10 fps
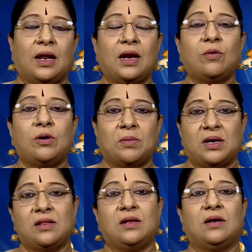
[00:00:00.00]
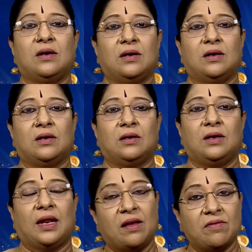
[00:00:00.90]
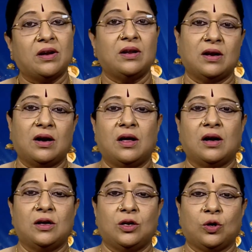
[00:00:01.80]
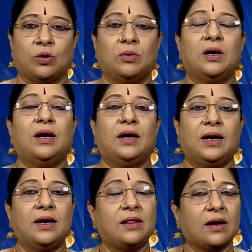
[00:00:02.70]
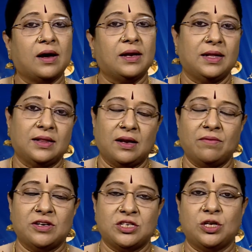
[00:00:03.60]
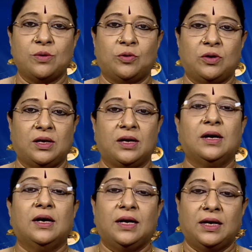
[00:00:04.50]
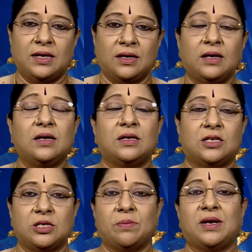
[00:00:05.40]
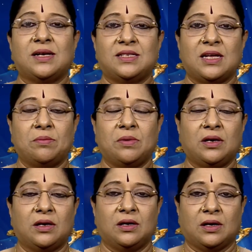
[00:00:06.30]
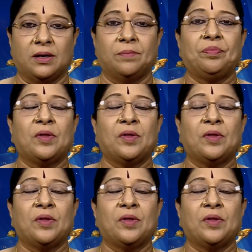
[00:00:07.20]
நல்ல ஒரு மனதிற்கு நிறைவான நாளாக இருக்கும் எடுத்த காரியத்தில் வெற்றியும் உண்டு இன்று ரிஷபராசி அன்பர்களுக்கு